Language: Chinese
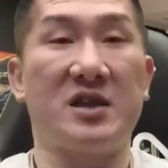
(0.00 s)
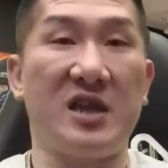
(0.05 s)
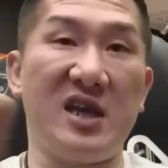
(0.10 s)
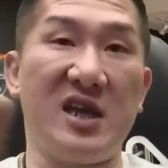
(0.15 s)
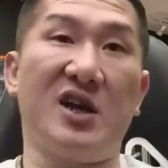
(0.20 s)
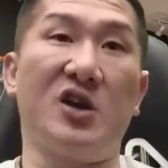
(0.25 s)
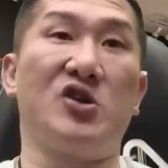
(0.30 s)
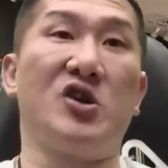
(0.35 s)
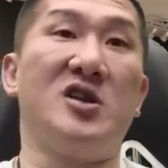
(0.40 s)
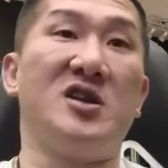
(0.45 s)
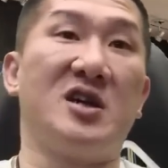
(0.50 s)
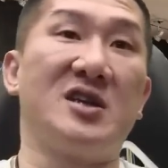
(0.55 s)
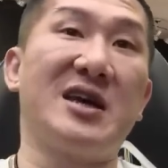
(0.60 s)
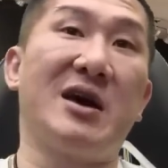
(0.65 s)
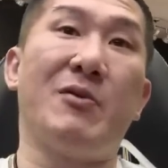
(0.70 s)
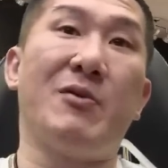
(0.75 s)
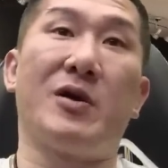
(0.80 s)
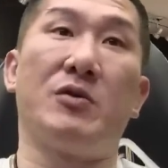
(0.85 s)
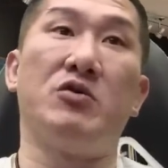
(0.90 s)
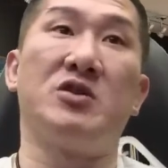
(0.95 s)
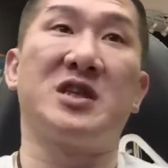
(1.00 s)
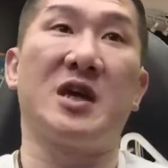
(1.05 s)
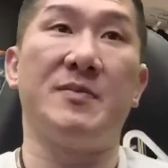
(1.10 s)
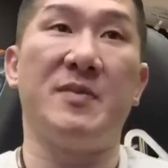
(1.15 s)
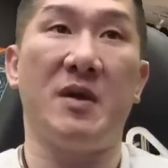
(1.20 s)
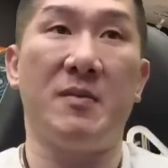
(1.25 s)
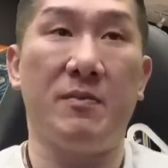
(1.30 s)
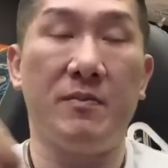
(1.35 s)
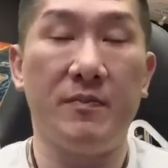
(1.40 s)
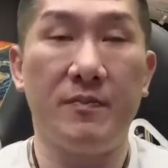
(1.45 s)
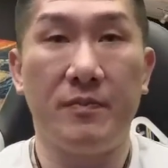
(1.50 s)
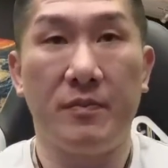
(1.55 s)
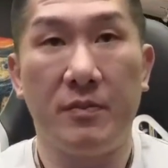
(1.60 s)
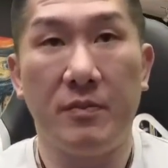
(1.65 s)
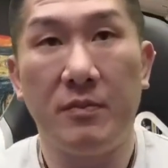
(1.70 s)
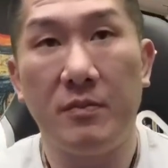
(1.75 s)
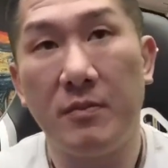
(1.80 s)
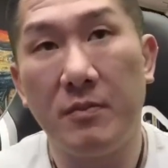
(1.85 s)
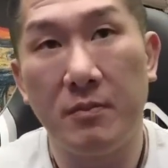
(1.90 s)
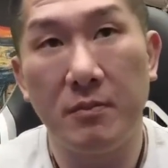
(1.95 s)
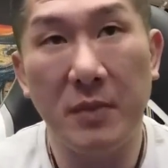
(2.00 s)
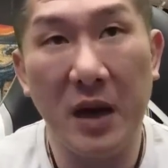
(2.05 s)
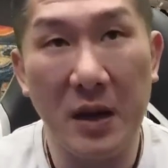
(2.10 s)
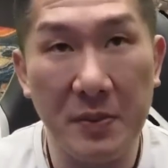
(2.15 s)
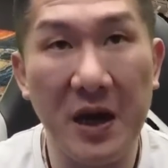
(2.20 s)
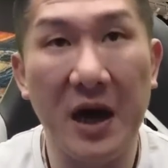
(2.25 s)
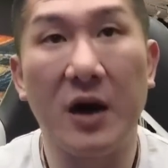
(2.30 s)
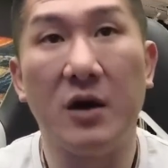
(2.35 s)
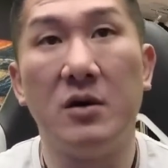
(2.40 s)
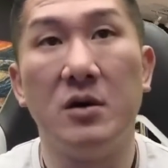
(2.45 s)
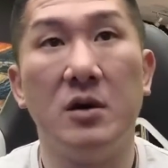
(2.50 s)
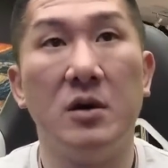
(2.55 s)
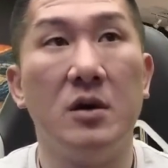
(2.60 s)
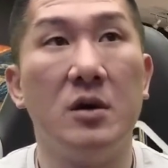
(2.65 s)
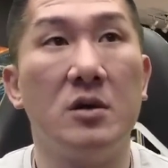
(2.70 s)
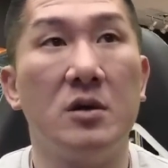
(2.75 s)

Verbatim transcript: 第一个选择在网络上面买票，